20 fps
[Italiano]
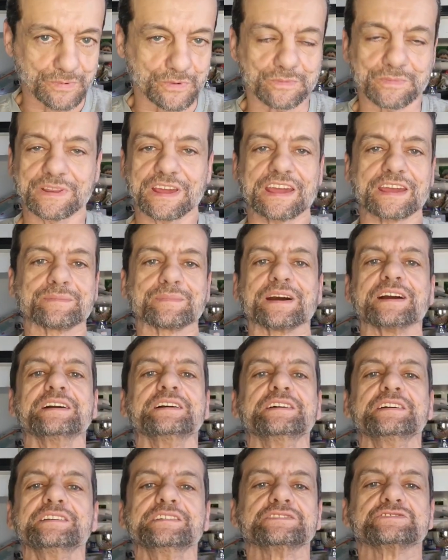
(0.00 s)
problema
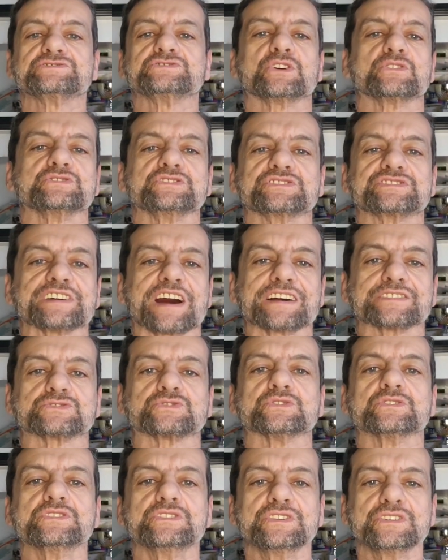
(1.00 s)
se ogni
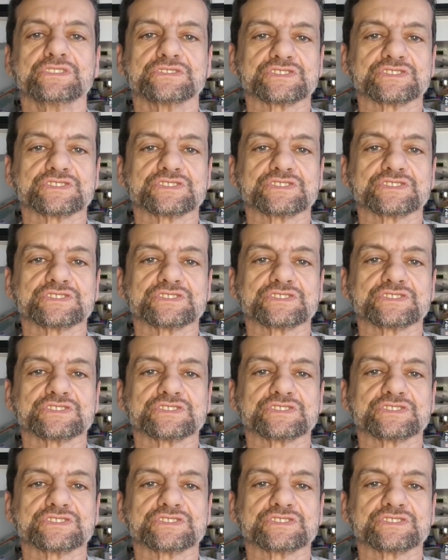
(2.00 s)
tanto